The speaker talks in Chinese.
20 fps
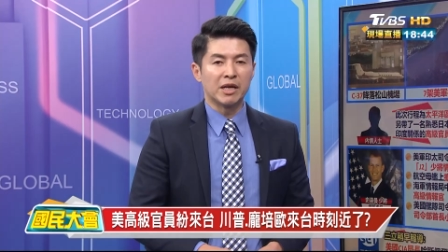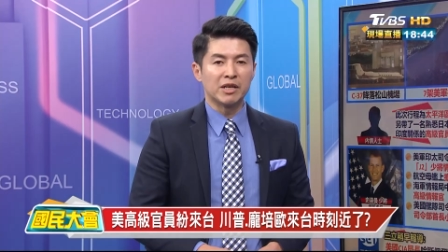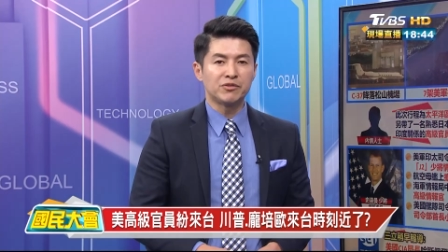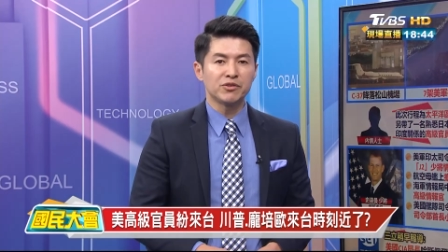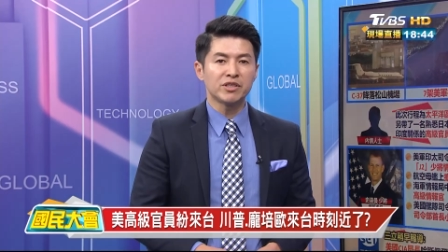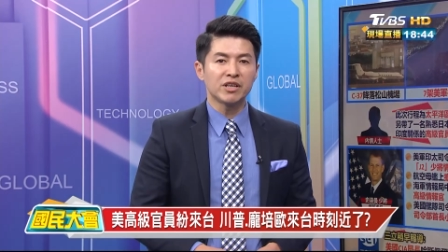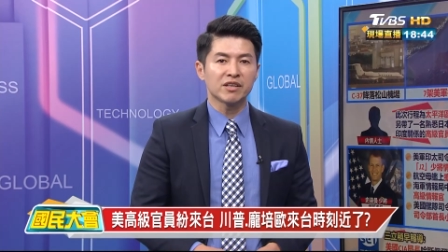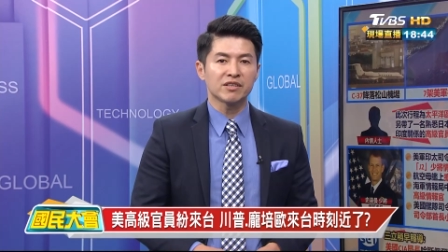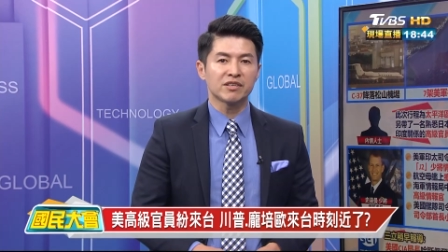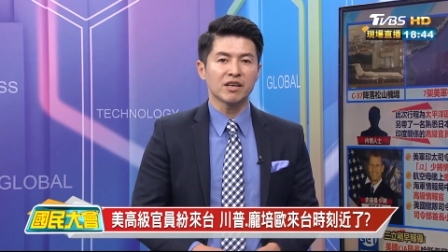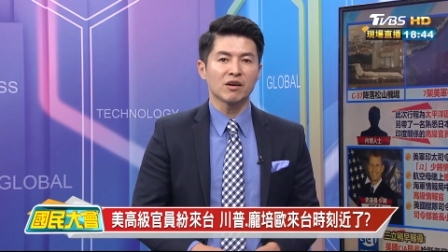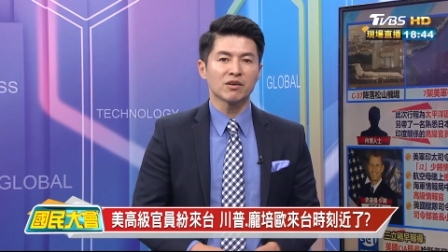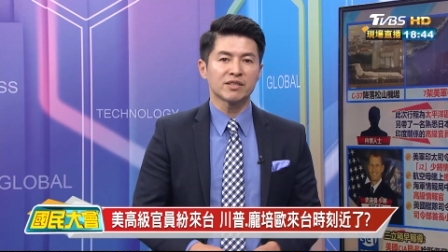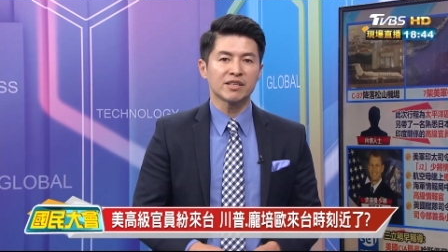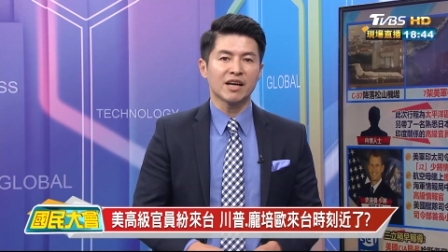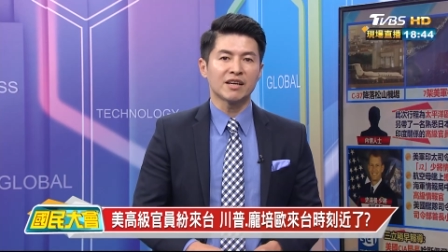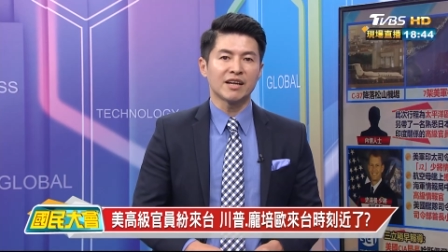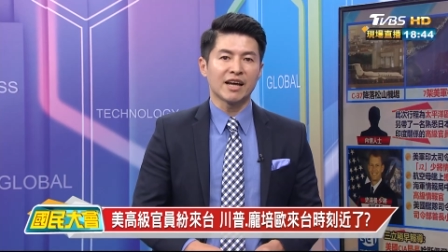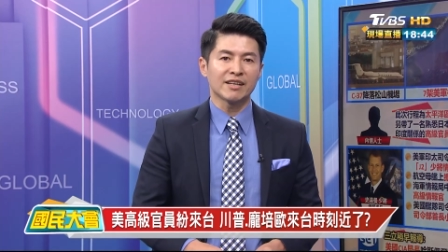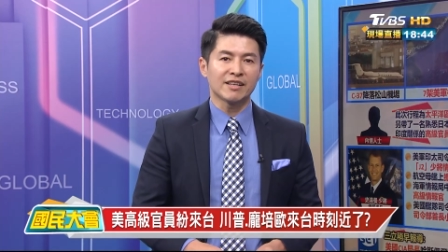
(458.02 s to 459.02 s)
美军的少
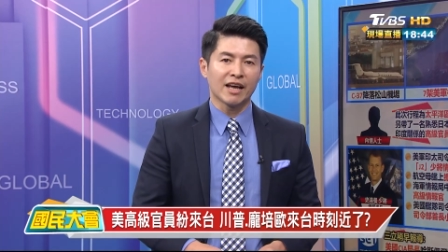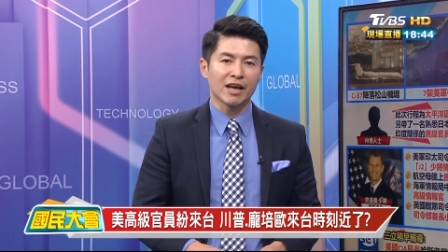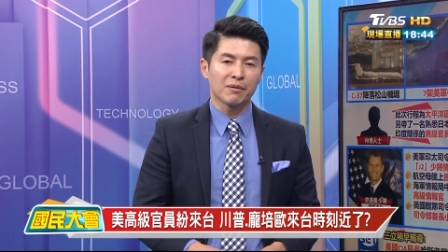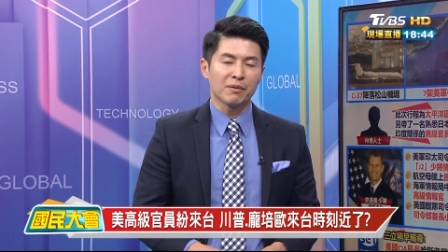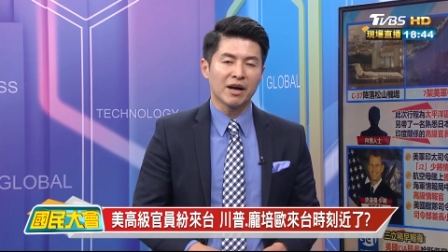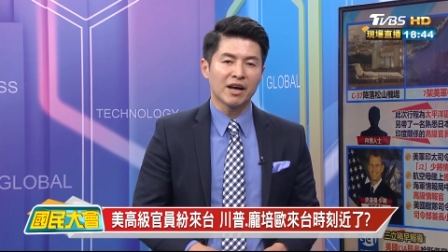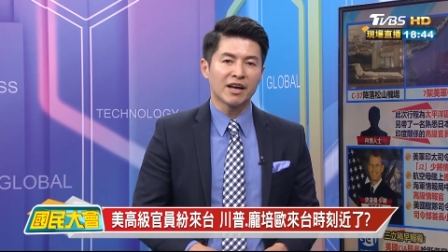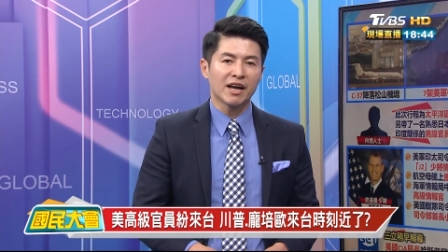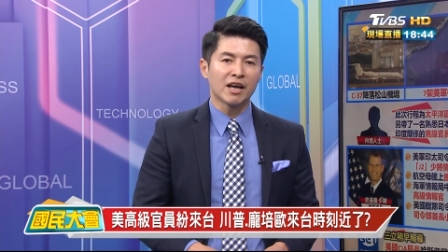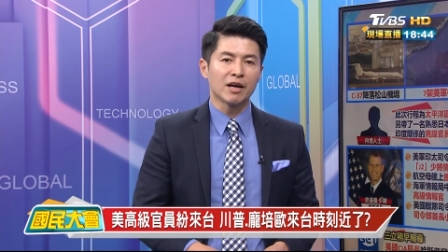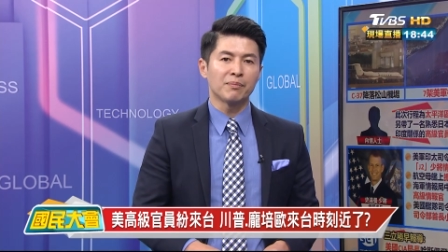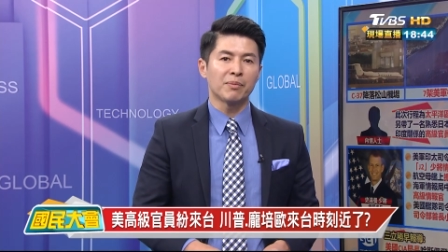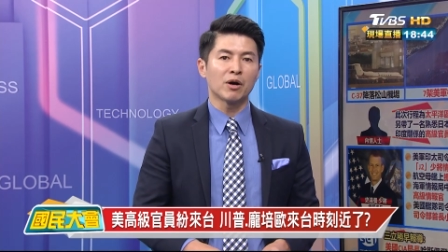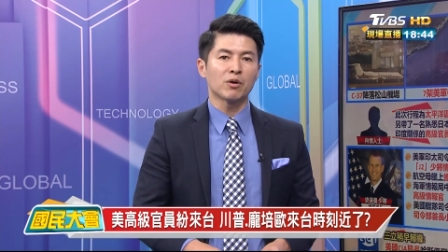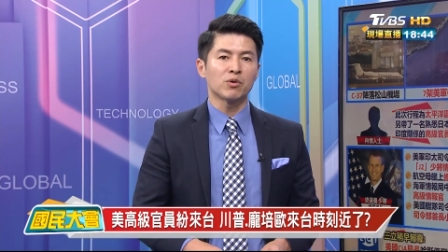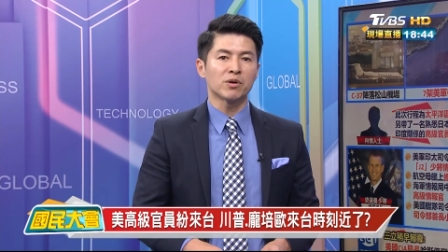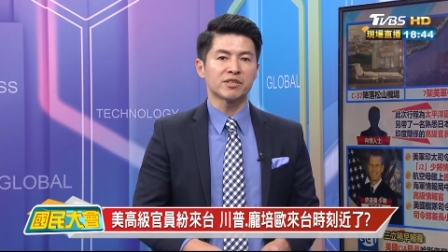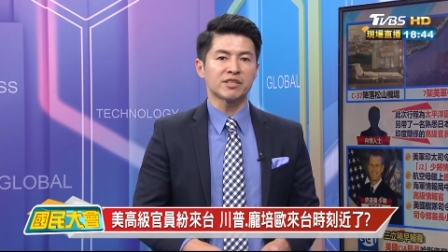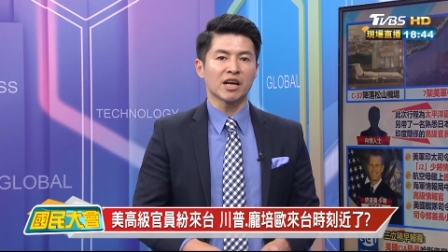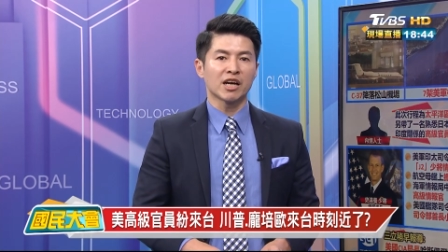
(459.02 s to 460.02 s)
将来台湾，还有
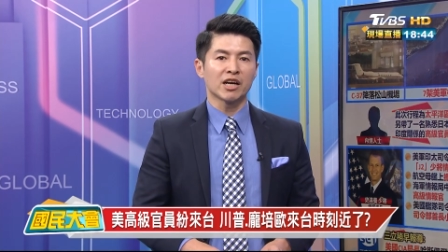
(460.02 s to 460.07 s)
包括